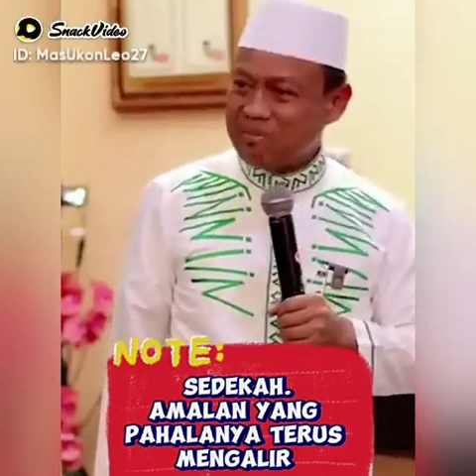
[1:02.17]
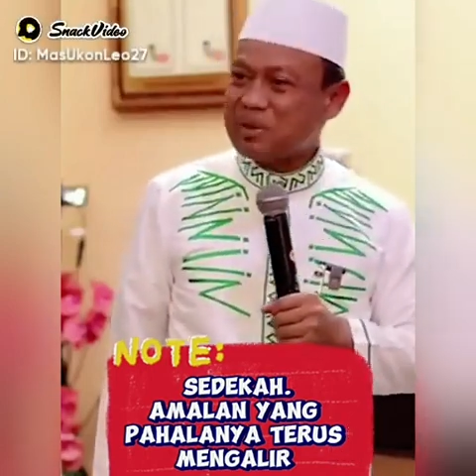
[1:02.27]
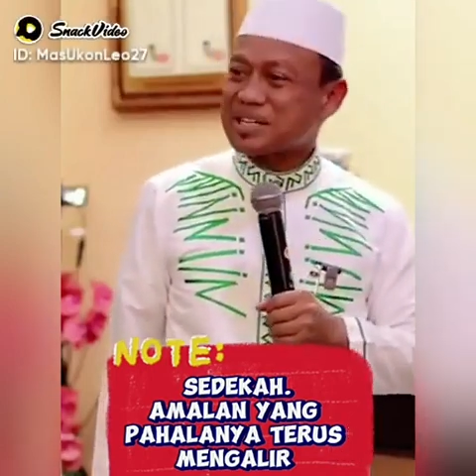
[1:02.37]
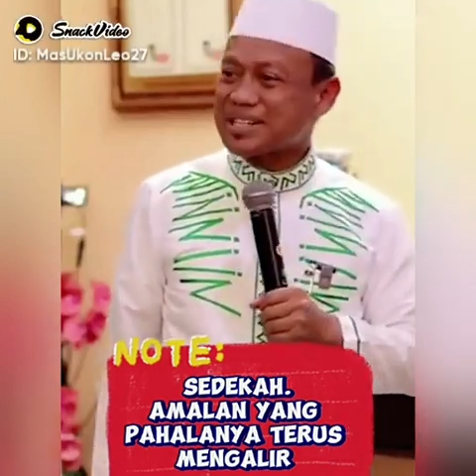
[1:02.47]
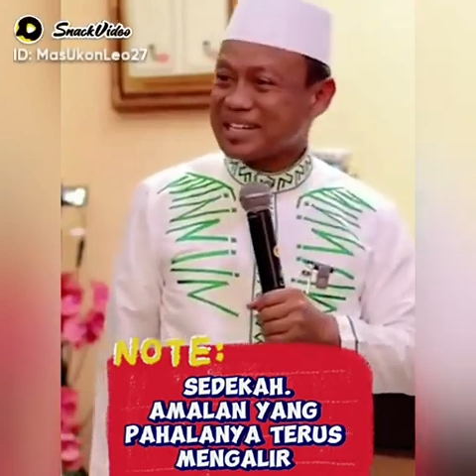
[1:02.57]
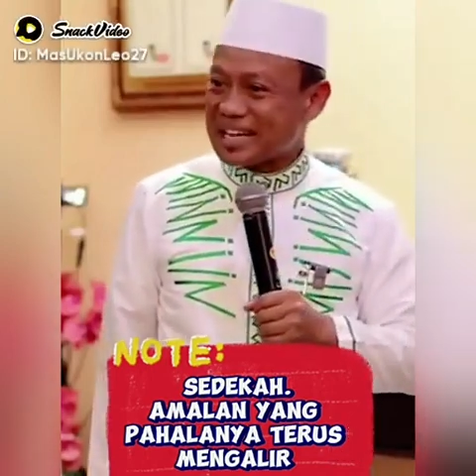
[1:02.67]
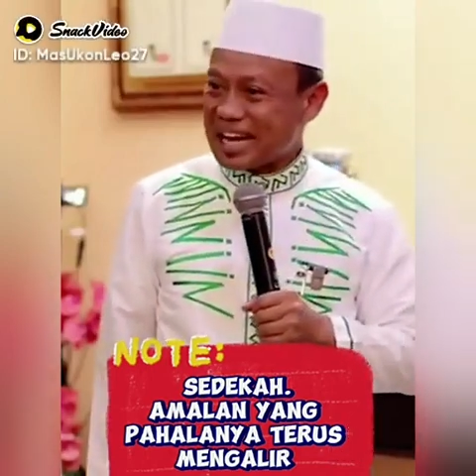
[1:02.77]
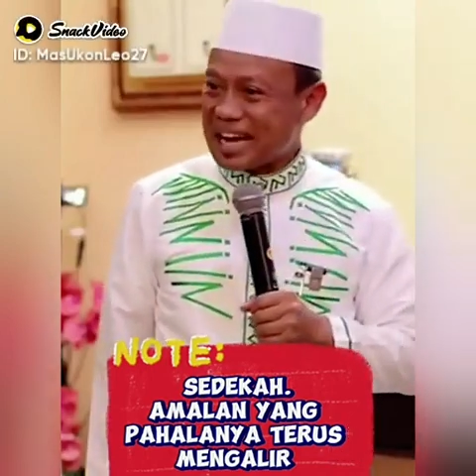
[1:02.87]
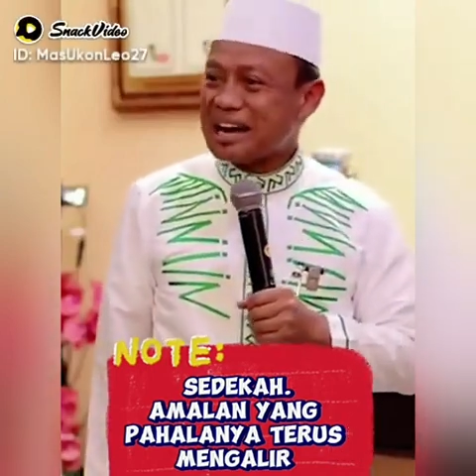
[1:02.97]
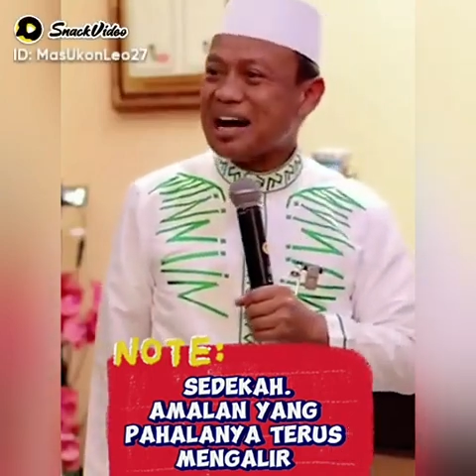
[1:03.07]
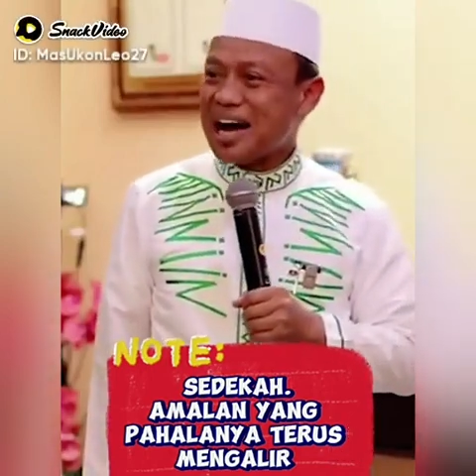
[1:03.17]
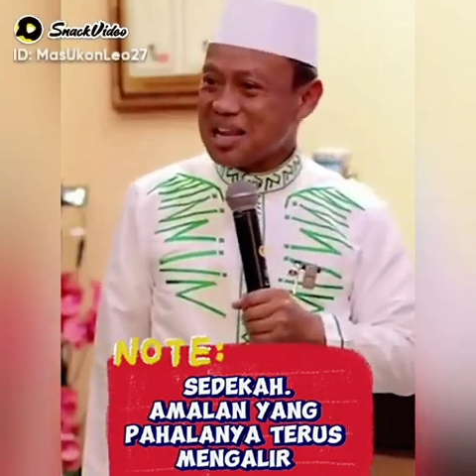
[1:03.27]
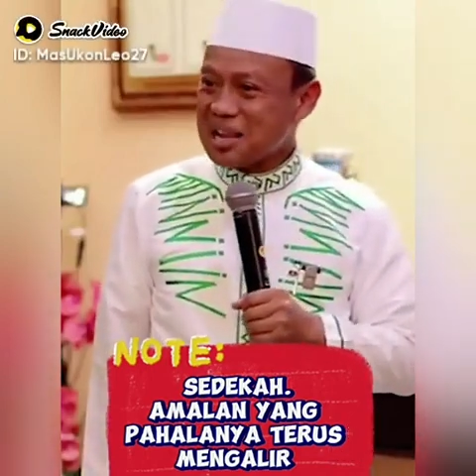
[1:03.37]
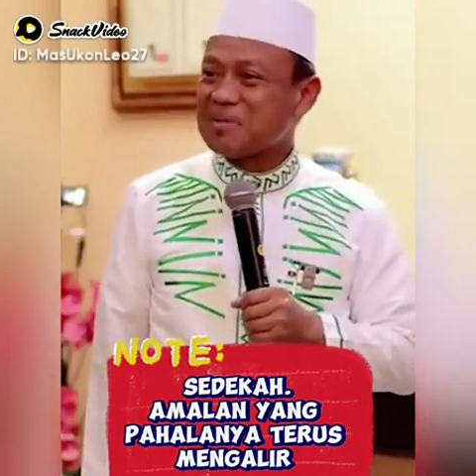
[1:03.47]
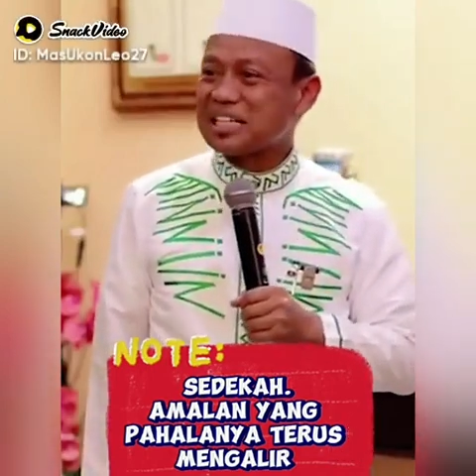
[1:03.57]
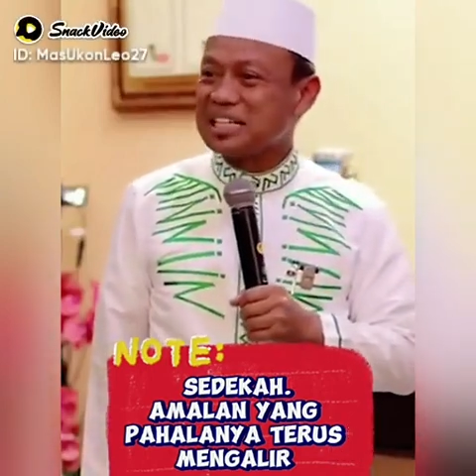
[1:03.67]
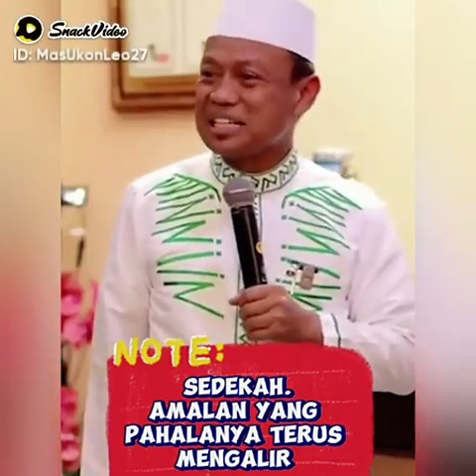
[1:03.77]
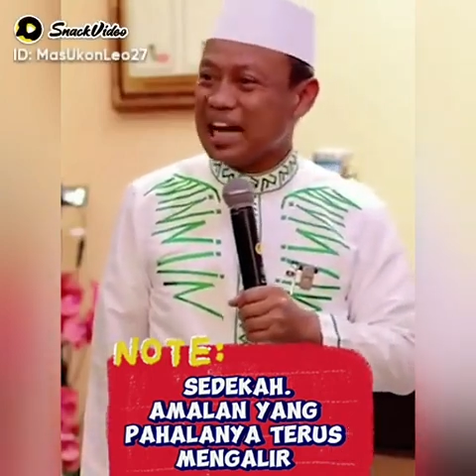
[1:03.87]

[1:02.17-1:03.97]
makin bersedekah, Allah